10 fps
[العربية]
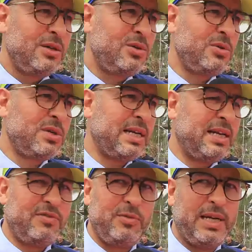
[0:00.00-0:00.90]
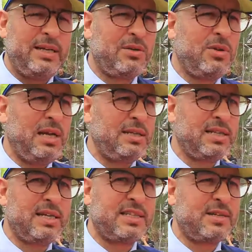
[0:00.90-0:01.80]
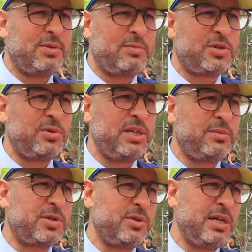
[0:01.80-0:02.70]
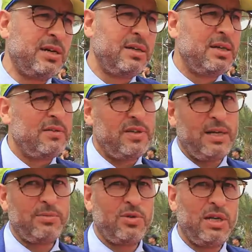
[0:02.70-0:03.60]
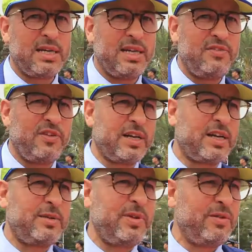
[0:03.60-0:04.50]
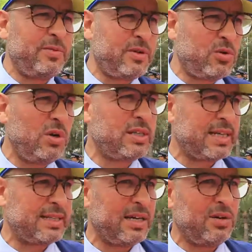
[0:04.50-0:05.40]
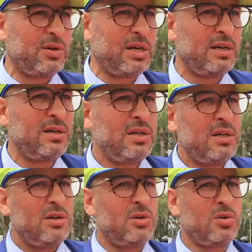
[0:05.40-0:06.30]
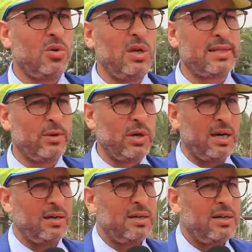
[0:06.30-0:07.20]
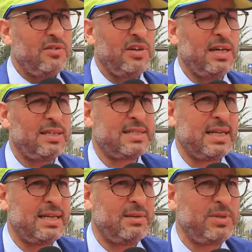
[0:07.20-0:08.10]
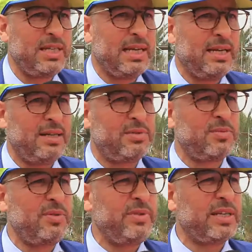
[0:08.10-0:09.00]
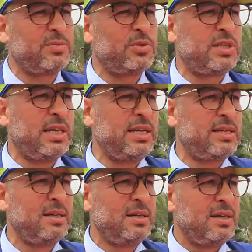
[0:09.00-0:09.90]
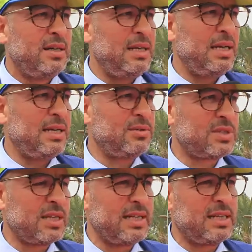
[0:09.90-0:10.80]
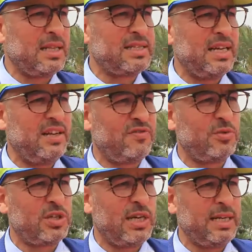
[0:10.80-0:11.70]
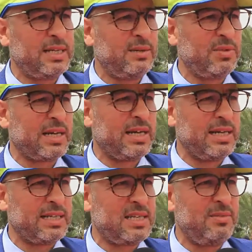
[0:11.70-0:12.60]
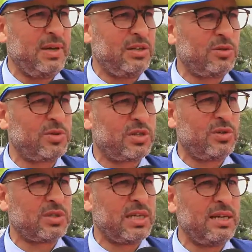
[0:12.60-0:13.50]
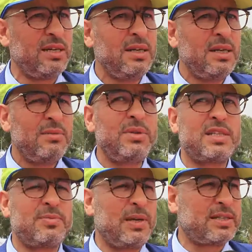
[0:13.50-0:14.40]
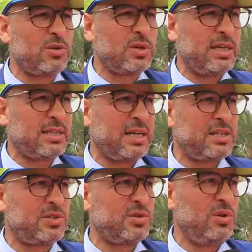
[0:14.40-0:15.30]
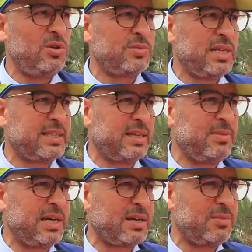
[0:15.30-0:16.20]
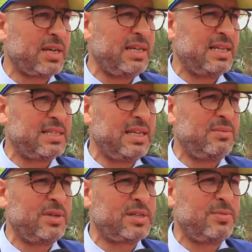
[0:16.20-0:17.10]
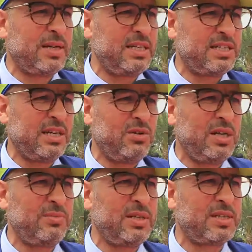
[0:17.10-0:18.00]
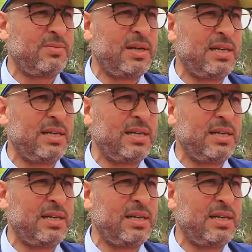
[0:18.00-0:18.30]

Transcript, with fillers: وكنعرفوا بان كل حاجه كتكبر بشويه بشويه فالحمد لله كاين فرق كبير كل تظاهره وكل دوره فالسنه بدينا حنا ب 800 مشارك الان وصلنا ل 3000 مشارك من غير الناس اللي ما عندهمش الدوسار بالنسبه للتوقيت راك شفتوا اليوم تحطيم الرقم القياسي لا بالنسبه للرجال ولا بالنسبه